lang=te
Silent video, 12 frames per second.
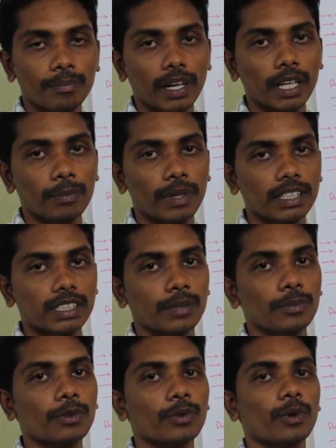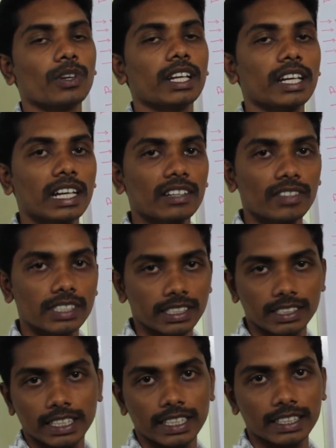మనీ పే చేయము ఓన్లీ
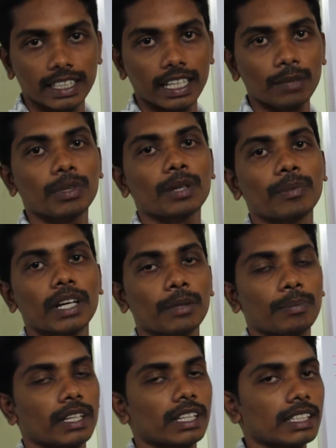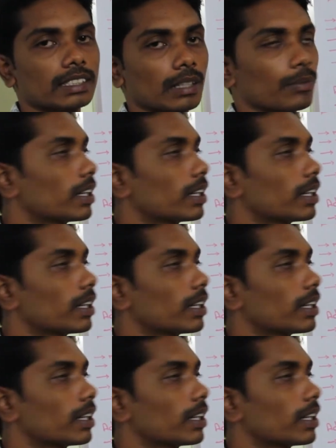కన్వర్షన్ జరిగితేనే మీకు మనీ పే చేస్తాం